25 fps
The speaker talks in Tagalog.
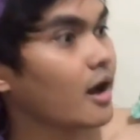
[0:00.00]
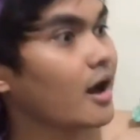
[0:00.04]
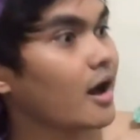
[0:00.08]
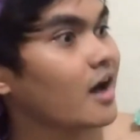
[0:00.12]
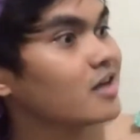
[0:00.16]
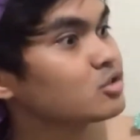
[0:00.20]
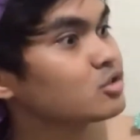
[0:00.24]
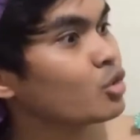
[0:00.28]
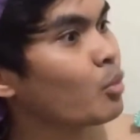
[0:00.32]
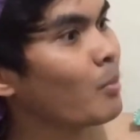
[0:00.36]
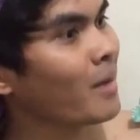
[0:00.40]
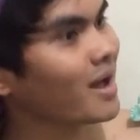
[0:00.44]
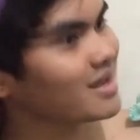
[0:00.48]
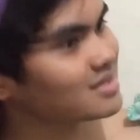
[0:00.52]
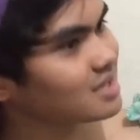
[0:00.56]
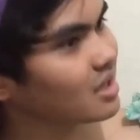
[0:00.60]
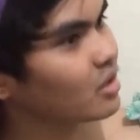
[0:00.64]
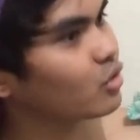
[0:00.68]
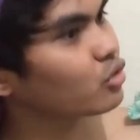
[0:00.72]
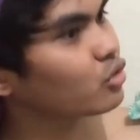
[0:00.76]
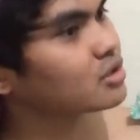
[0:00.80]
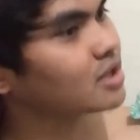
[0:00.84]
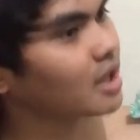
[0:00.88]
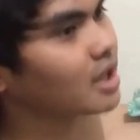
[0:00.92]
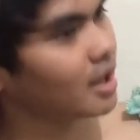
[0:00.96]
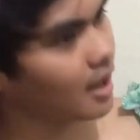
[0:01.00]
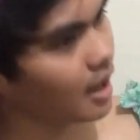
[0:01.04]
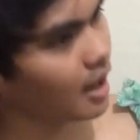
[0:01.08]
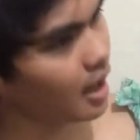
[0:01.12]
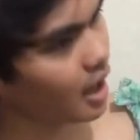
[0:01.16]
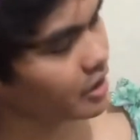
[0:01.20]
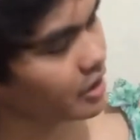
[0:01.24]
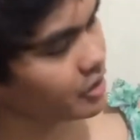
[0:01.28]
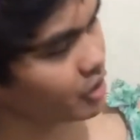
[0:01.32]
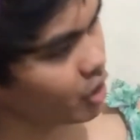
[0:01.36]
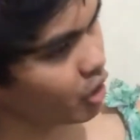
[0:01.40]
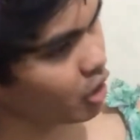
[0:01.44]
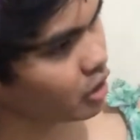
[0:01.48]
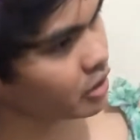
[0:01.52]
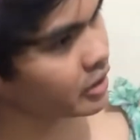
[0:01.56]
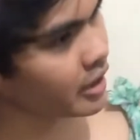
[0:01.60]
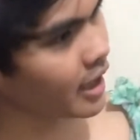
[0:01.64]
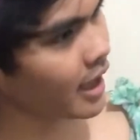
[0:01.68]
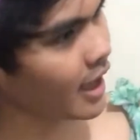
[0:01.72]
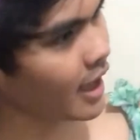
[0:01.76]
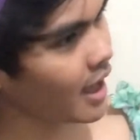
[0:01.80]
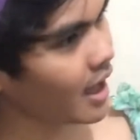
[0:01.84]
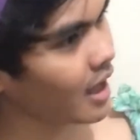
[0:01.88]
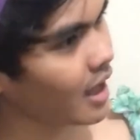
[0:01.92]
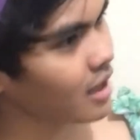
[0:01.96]
ah, sumasagot ka na ngayon
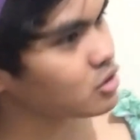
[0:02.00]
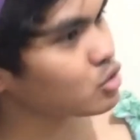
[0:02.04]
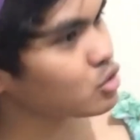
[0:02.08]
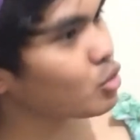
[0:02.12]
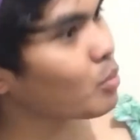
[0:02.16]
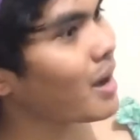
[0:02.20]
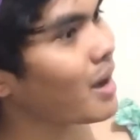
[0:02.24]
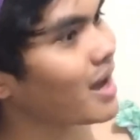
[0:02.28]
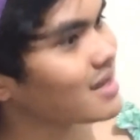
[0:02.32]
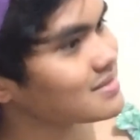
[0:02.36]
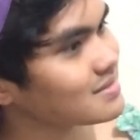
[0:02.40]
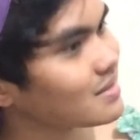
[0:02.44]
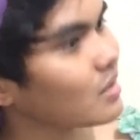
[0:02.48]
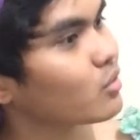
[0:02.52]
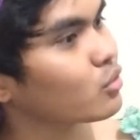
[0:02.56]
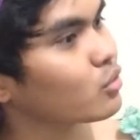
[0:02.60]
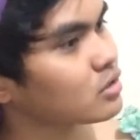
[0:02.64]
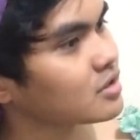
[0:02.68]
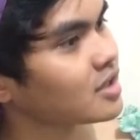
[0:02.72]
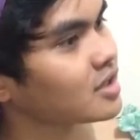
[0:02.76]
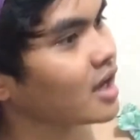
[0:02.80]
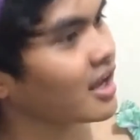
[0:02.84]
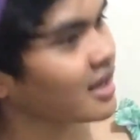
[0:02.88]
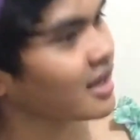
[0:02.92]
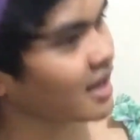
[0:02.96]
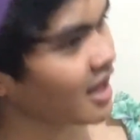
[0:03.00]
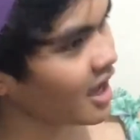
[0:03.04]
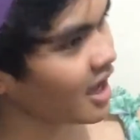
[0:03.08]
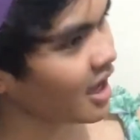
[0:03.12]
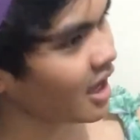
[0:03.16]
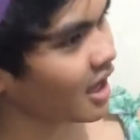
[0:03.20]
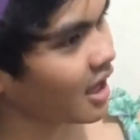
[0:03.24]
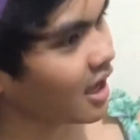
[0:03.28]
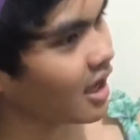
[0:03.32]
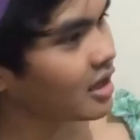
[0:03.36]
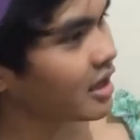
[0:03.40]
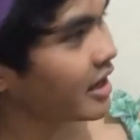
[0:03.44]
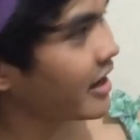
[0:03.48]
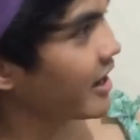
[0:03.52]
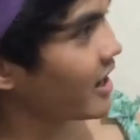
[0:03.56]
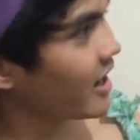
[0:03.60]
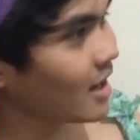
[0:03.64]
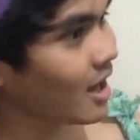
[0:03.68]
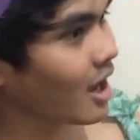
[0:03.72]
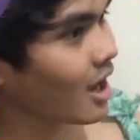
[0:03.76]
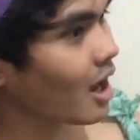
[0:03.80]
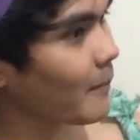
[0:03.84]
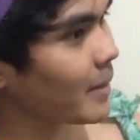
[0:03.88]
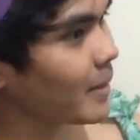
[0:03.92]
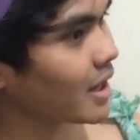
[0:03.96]
ha. Sumasagot ka na.
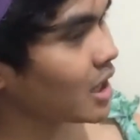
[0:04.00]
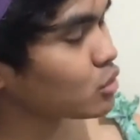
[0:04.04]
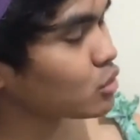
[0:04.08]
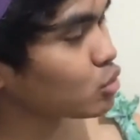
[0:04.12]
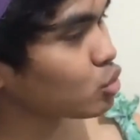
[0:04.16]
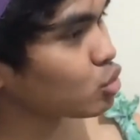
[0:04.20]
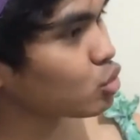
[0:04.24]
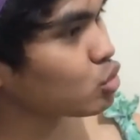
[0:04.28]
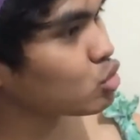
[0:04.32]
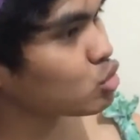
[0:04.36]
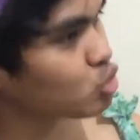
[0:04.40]
Kailan ka pa natutong